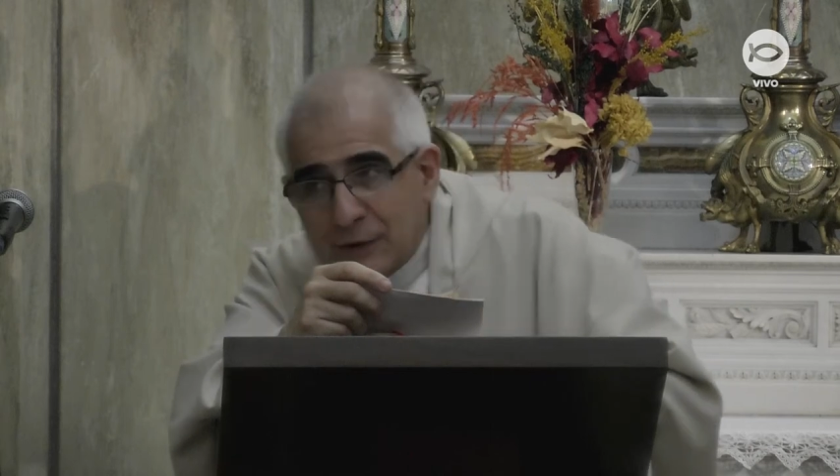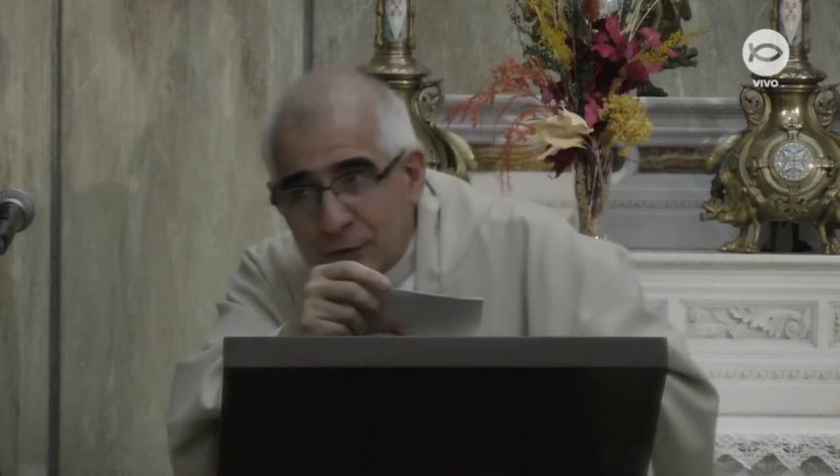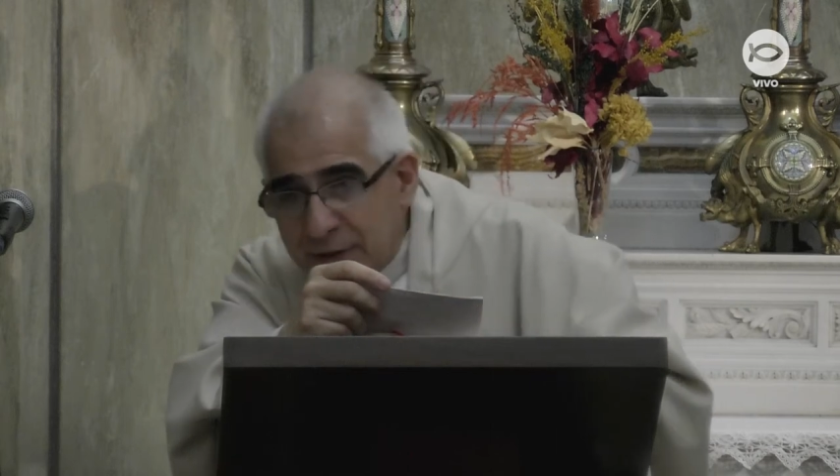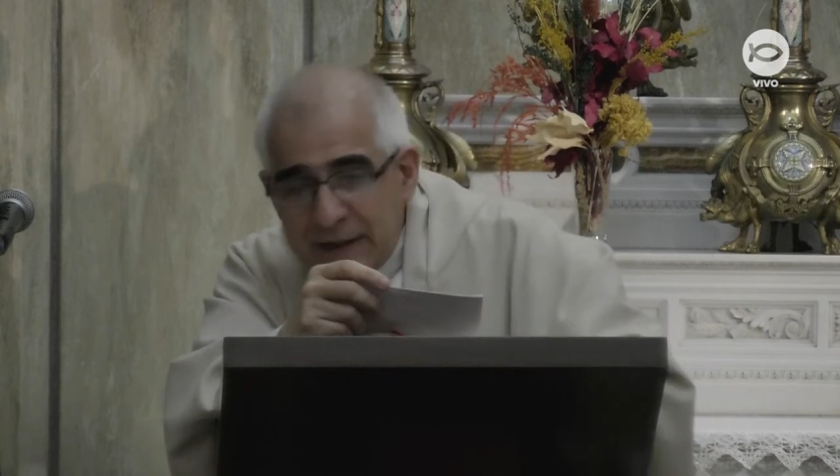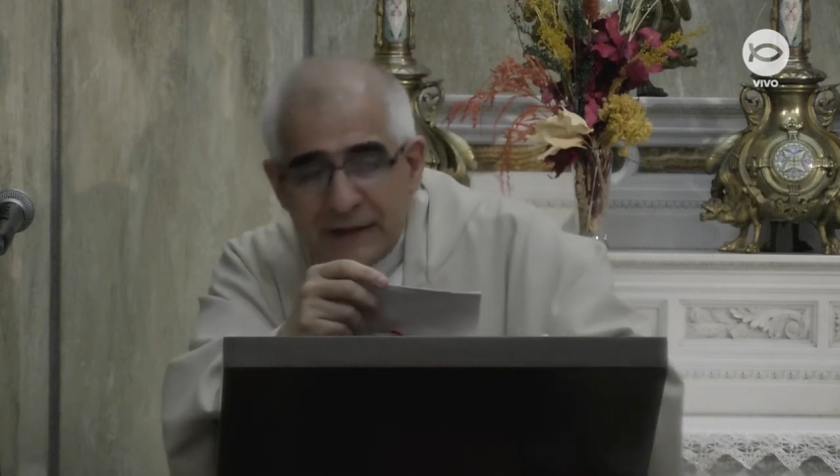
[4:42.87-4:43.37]

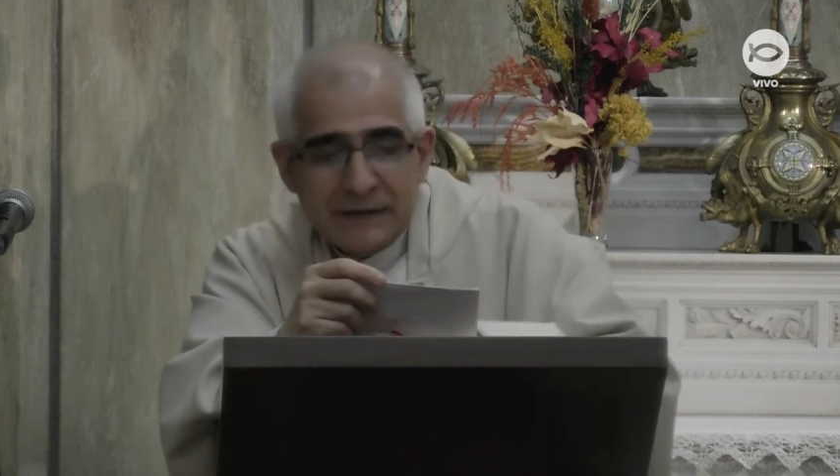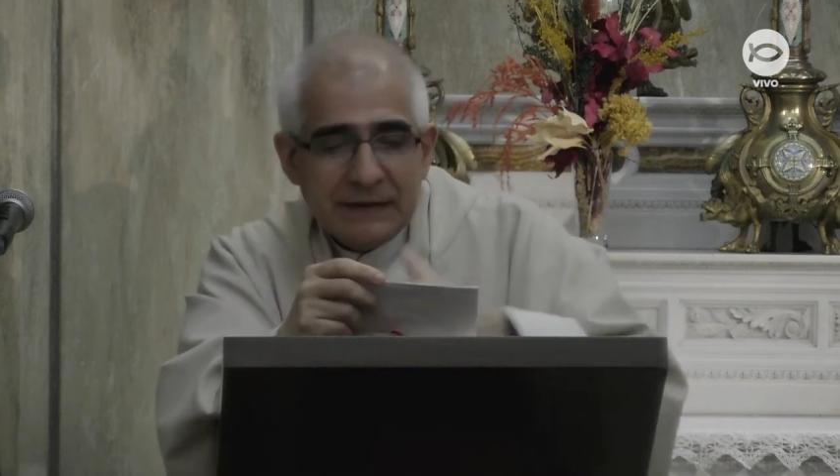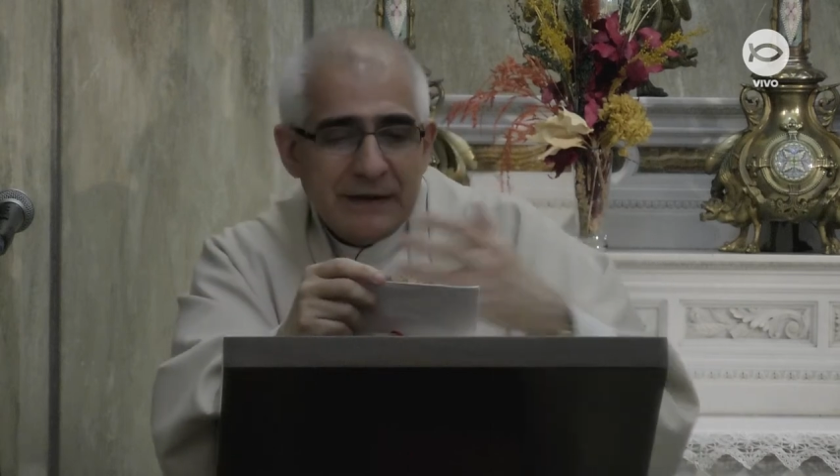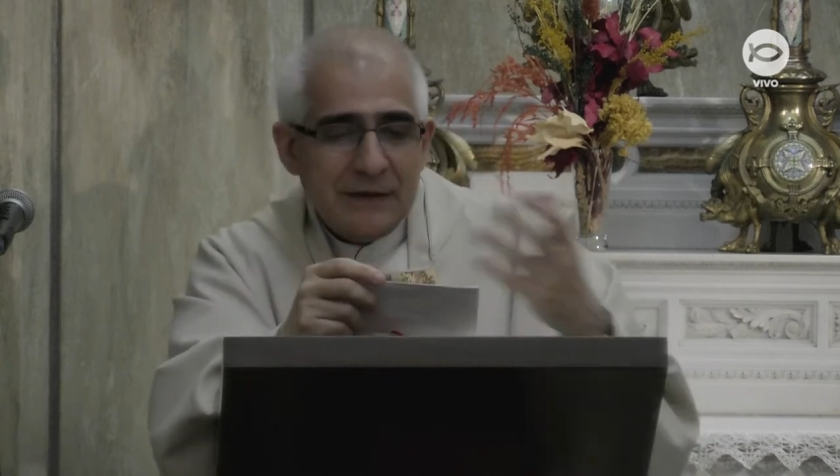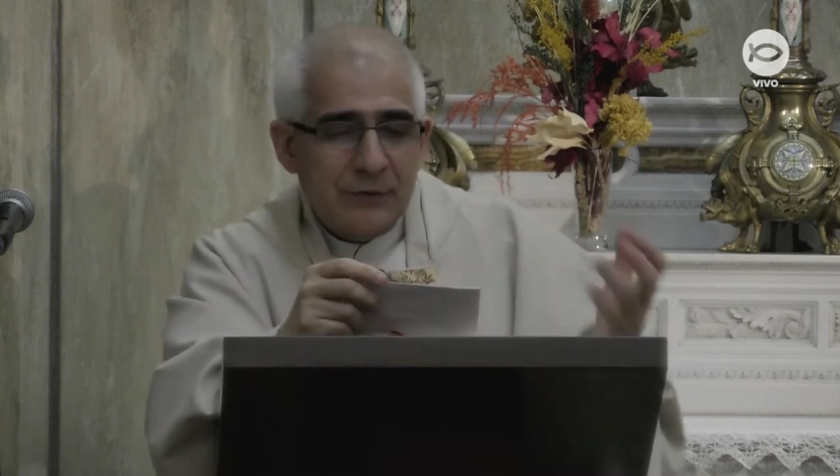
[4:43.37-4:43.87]

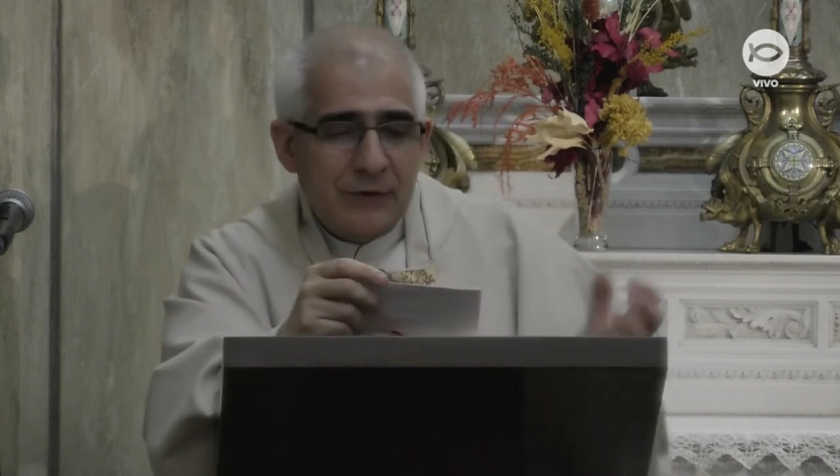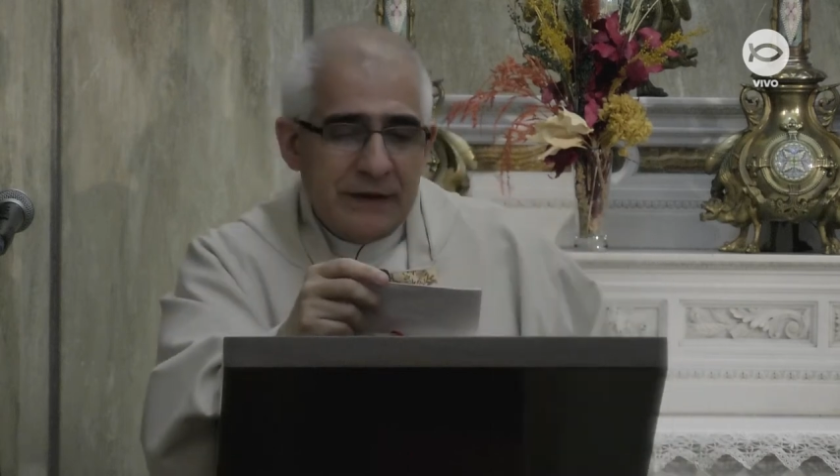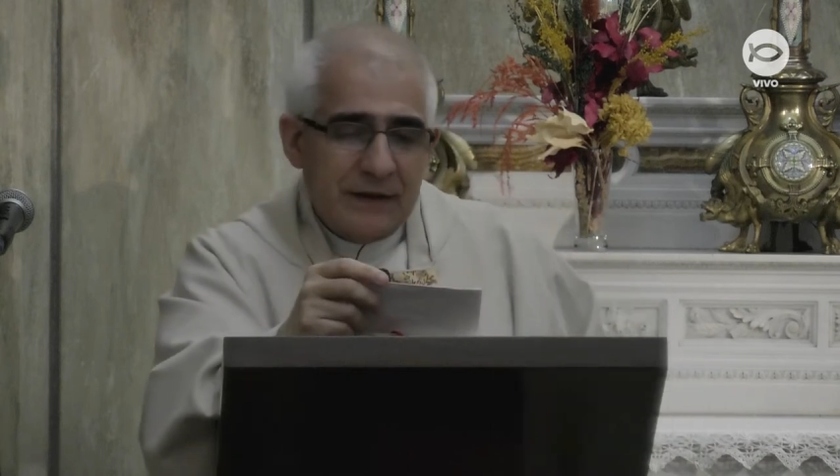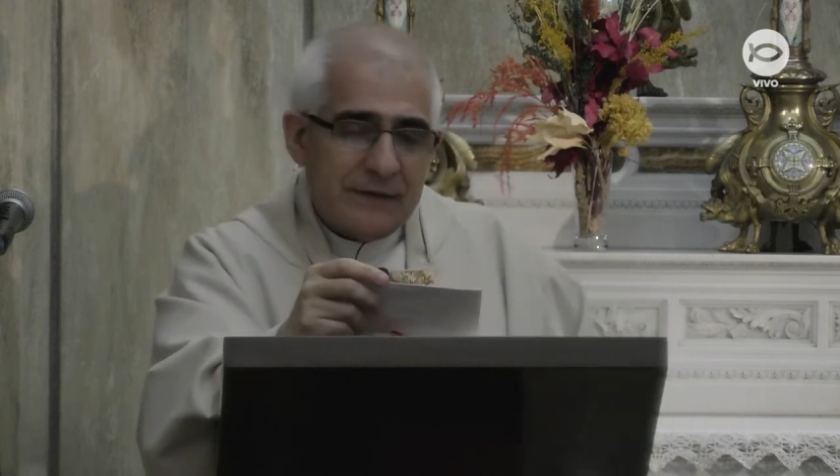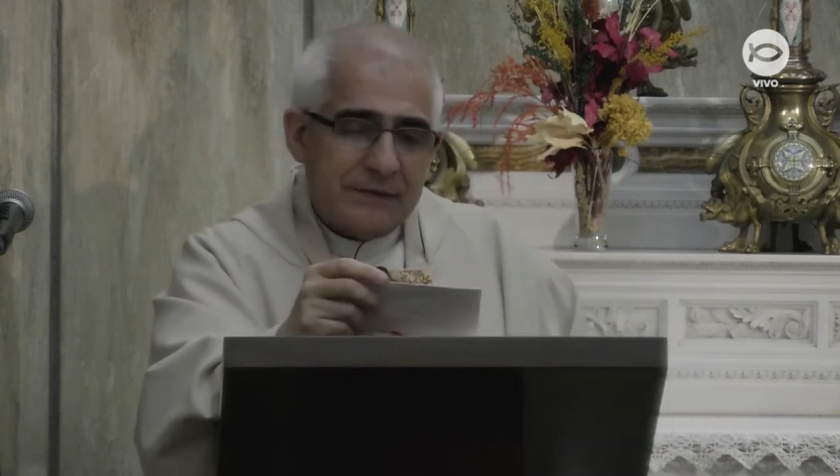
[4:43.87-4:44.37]
corriente de los
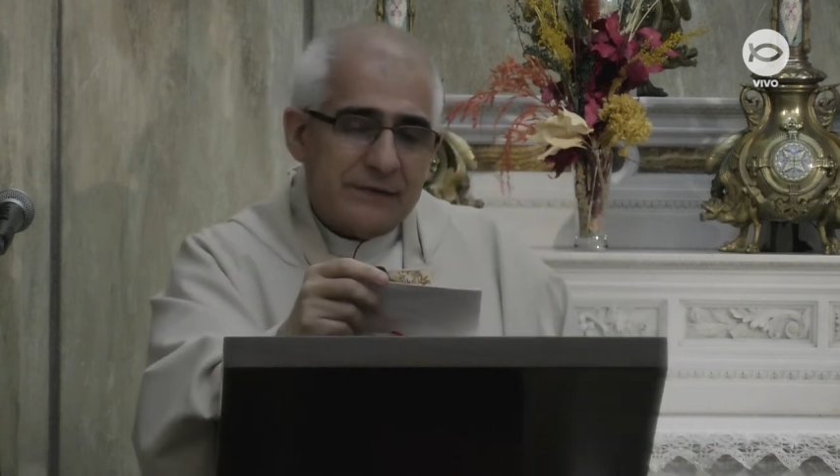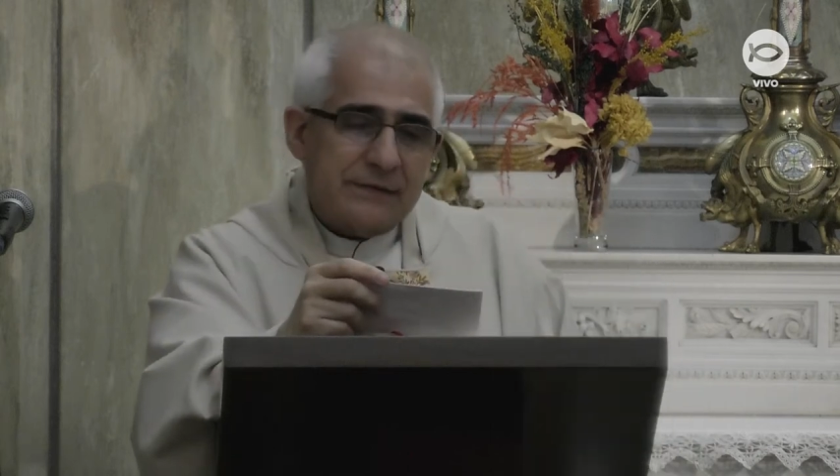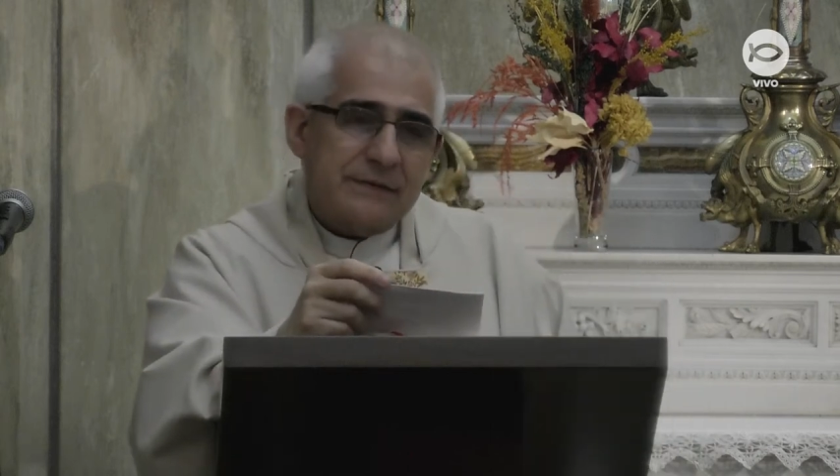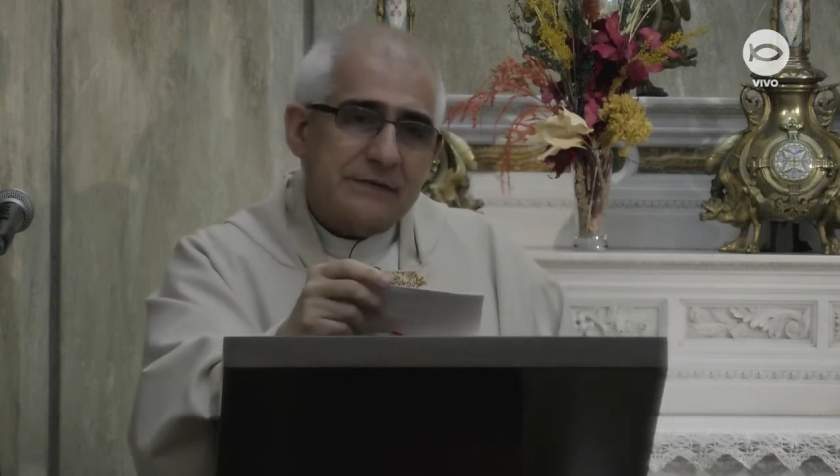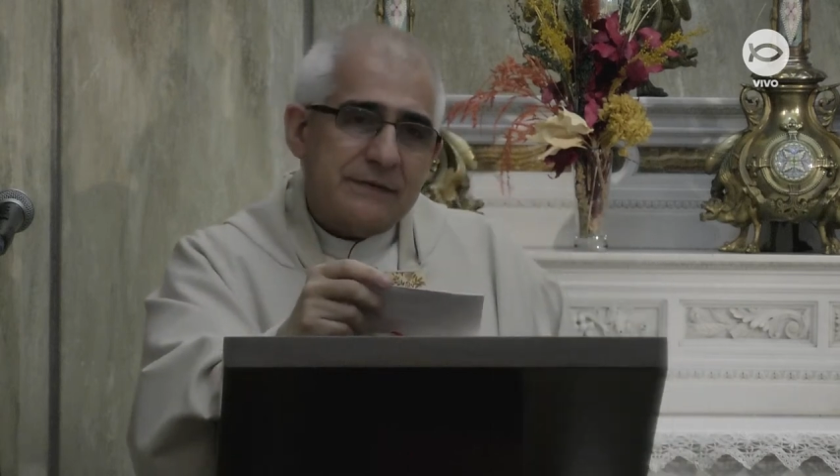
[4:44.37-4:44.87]

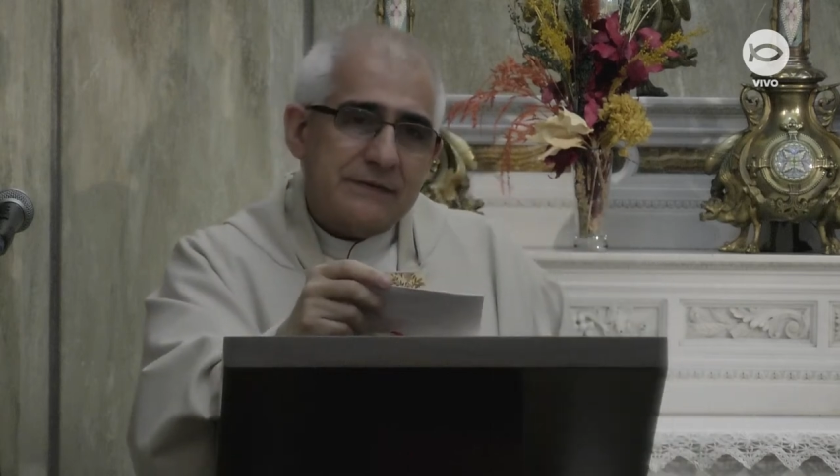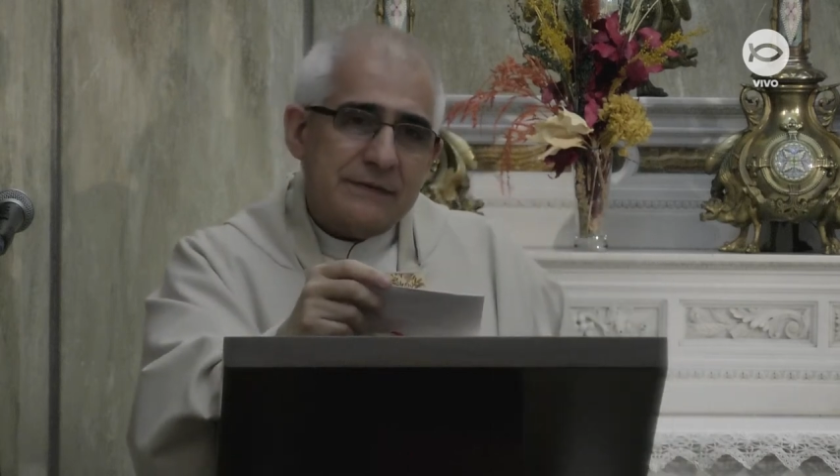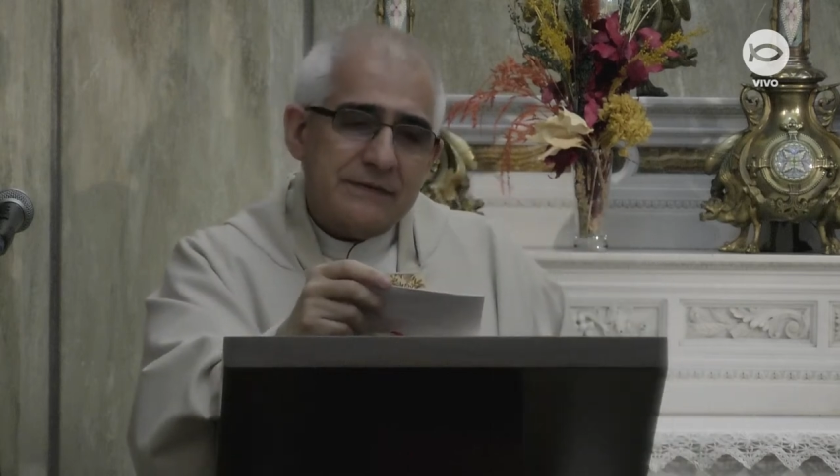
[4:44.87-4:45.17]
días,